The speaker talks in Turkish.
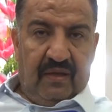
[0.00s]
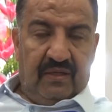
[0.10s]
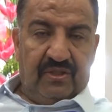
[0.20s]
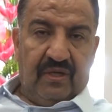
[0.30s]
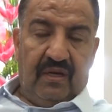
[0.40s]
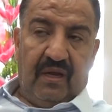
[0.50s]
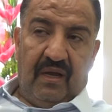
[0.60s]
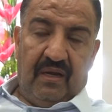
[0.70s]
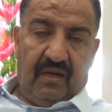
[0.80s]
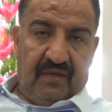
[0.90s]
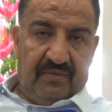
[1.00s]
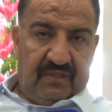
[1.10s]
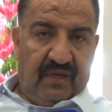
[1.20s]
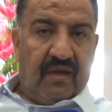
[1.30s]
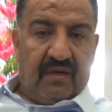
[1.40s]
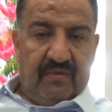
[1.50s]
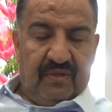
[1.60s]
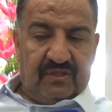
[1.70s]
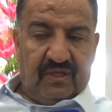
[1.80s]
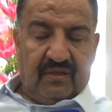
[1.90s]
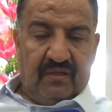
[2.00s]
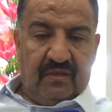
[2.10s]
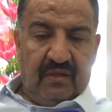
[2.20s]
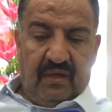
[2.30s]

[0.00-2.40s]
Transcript: İnşallah Allah da bizlere yardım edecektir.